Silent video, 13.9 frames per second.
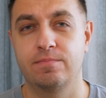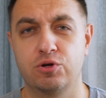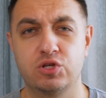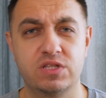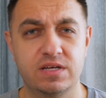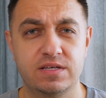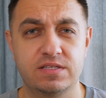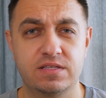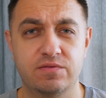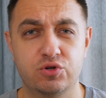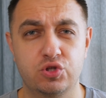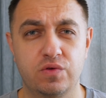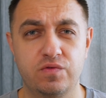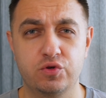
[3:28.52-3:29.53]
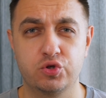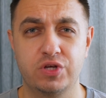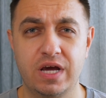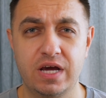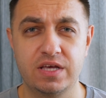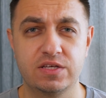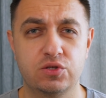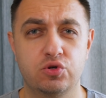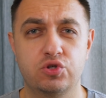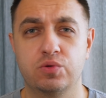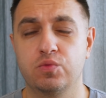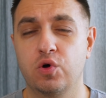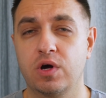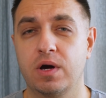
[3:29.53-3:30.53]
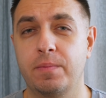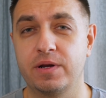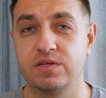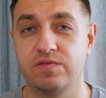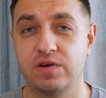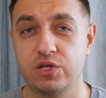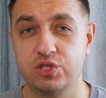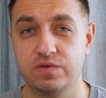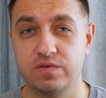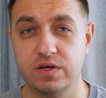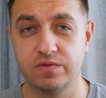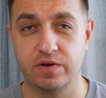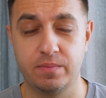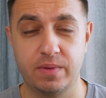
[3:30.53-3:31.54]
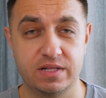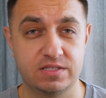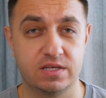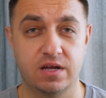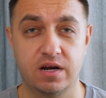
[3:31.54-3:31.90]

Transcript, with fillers: Просто из того, что вижу я, есть очень много противоречивой информации.